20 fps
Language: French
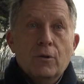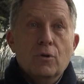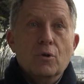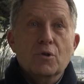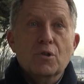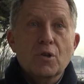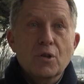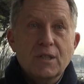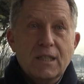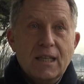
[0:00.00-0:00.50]
de
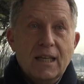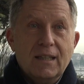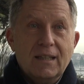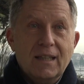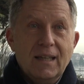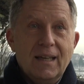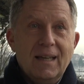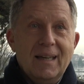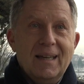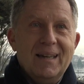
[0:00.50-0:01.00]

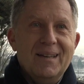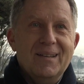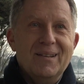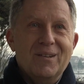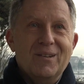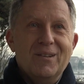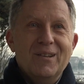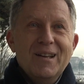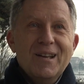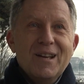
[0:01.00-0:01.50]
sociétés,
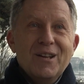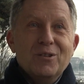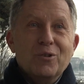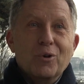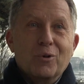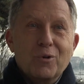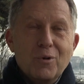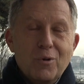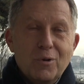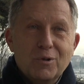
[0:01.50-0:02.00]
euh,
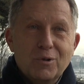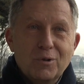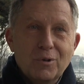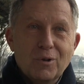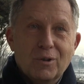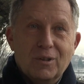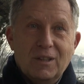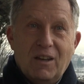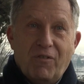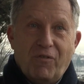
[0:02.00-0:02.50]
de
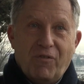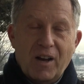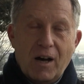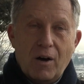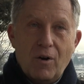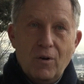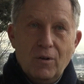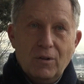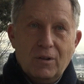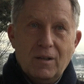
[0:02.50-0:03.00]
cultures
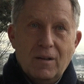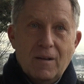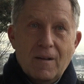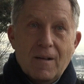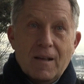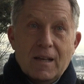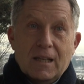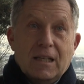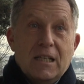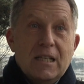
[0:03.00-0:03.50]
différentes
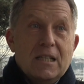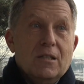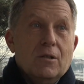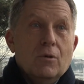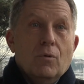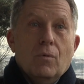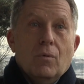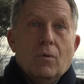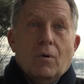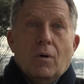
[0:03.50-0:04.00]
qui
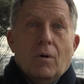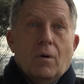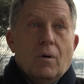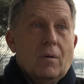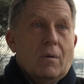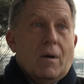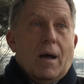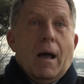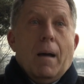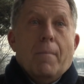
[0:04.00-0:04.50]
sont
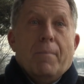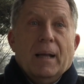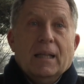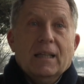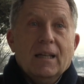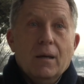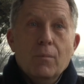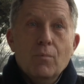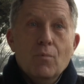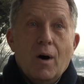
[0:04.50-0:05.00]
euh, un
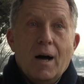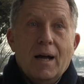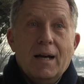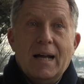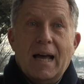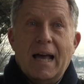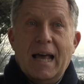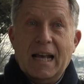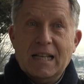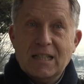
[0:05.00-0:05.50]

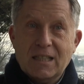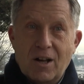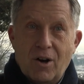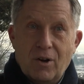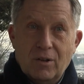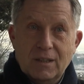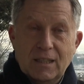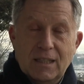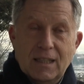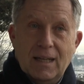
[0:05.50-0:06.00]
patrimoine
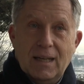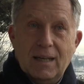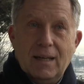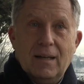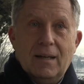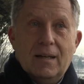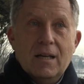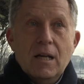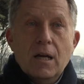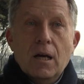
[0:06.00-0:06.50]
extraordinaire.